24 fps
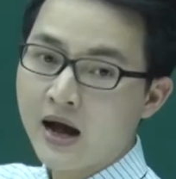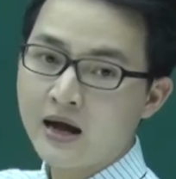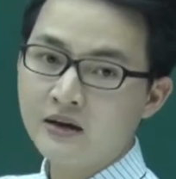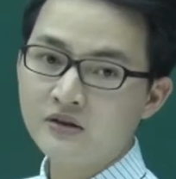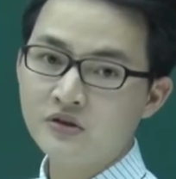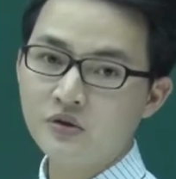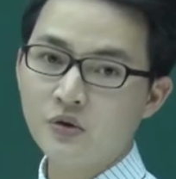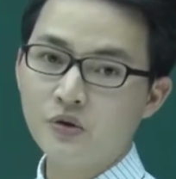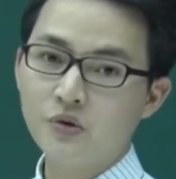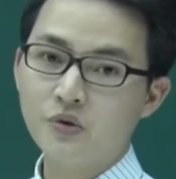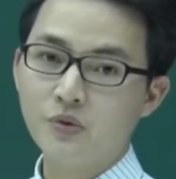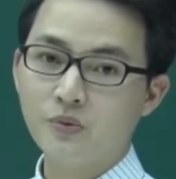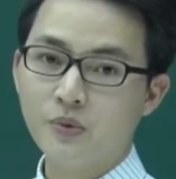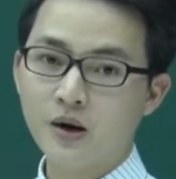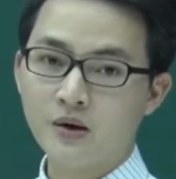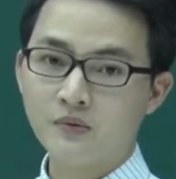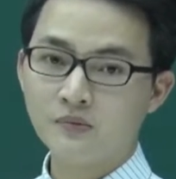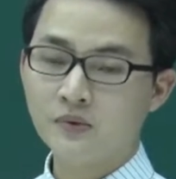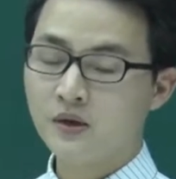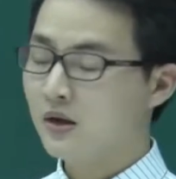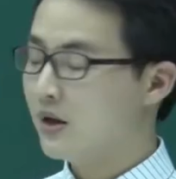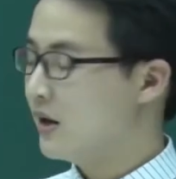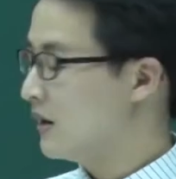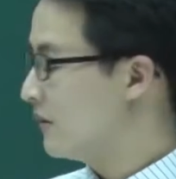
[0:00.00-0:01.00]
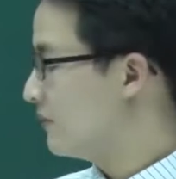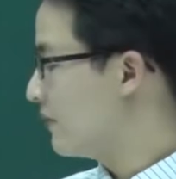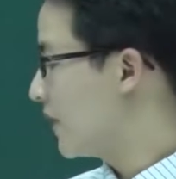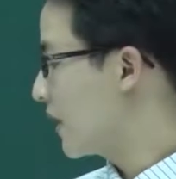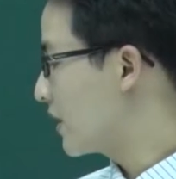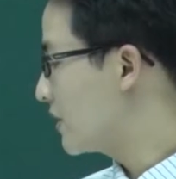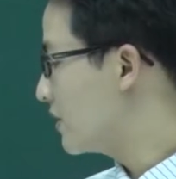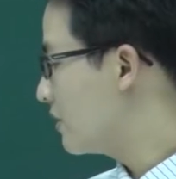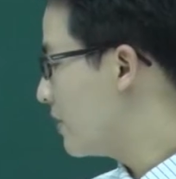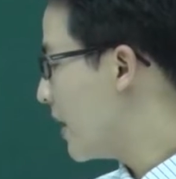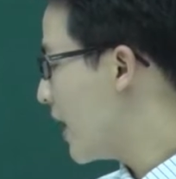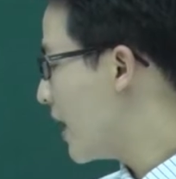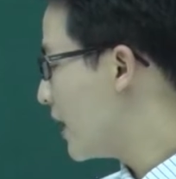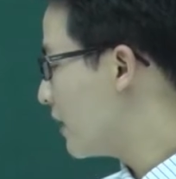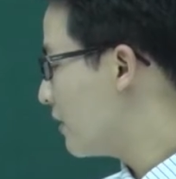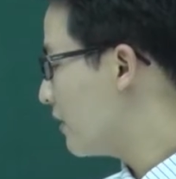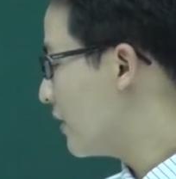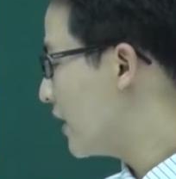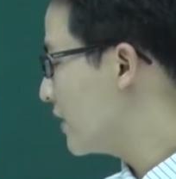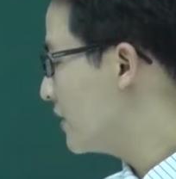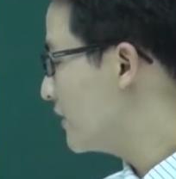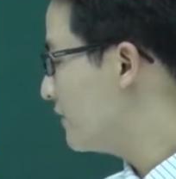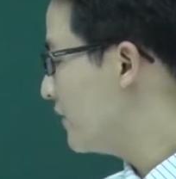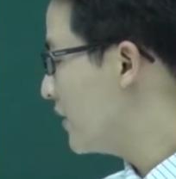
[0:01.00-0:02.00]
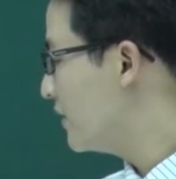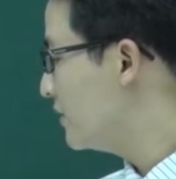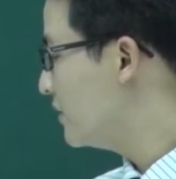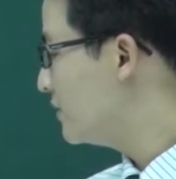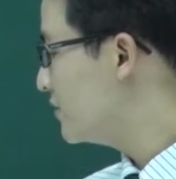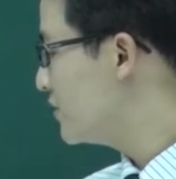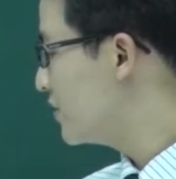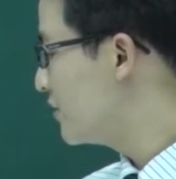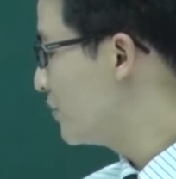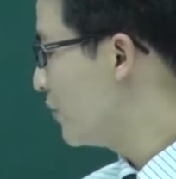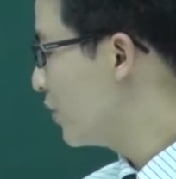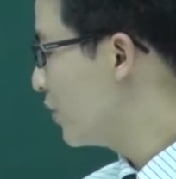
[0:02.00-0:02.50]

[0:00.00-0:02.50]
hai rồi, đúng không? Và cái thứ ba đó là tích phân từ trừ